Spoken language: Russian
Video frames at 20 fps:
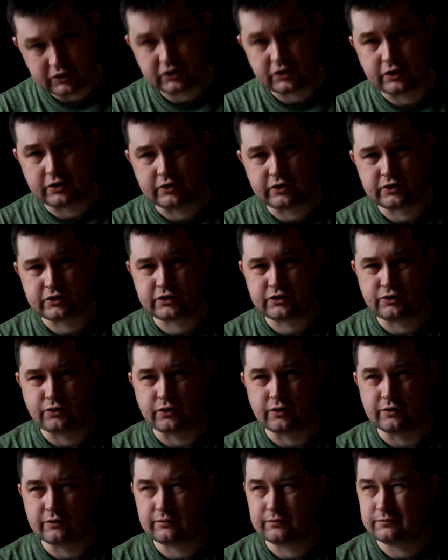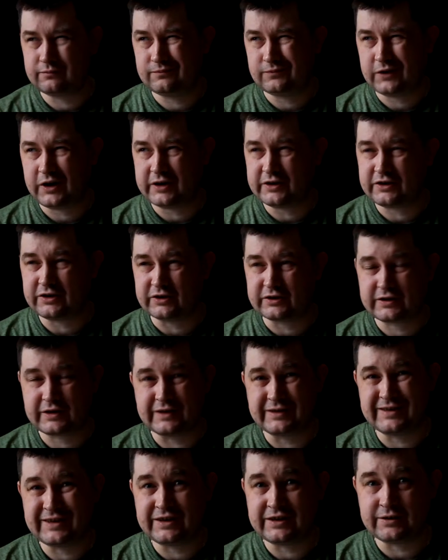знаю, э, что хотел
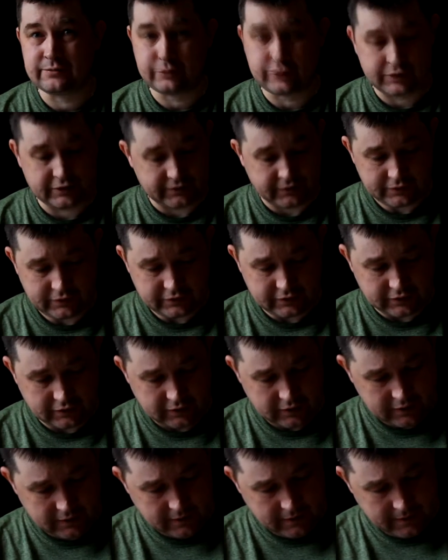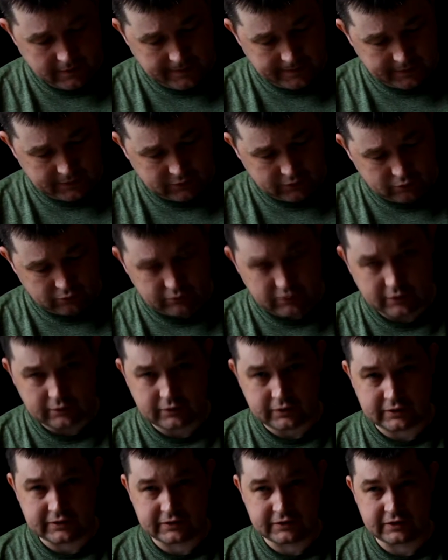сказать этим производитель, но у меня
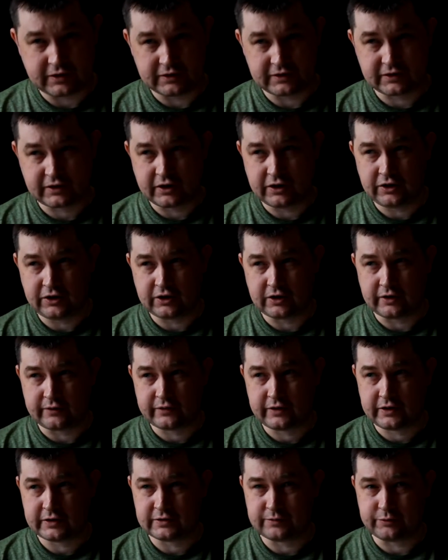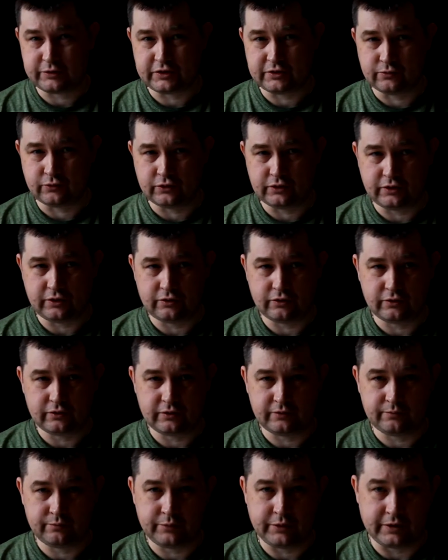ассоциация коньяки Кавказа почему-то идет
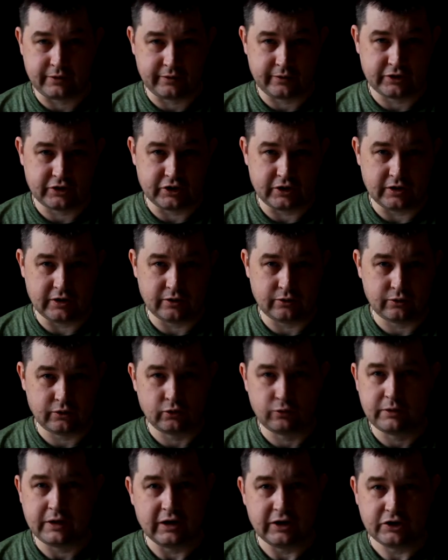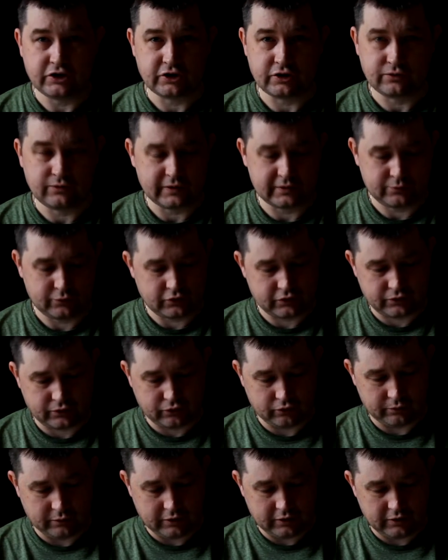первоначально. Но это у меня лично, у вас может
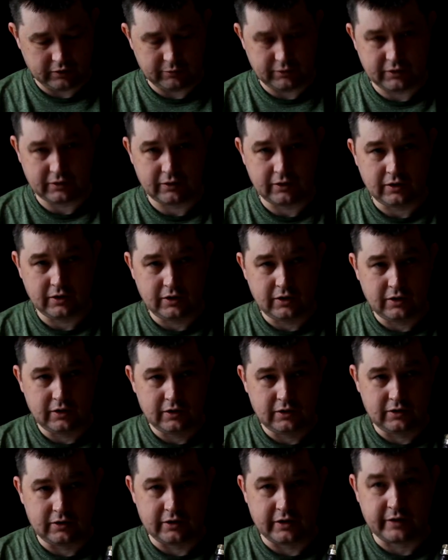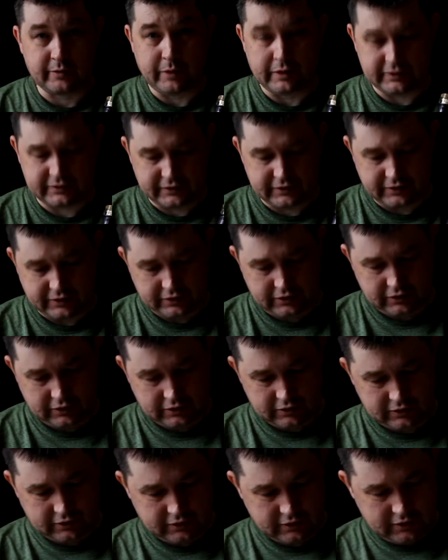другое мнение, именно армянские
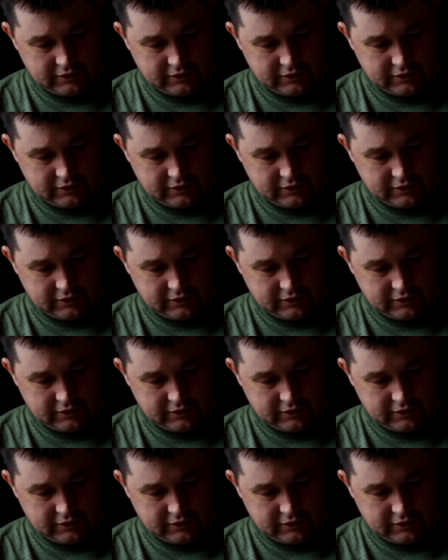коньяки.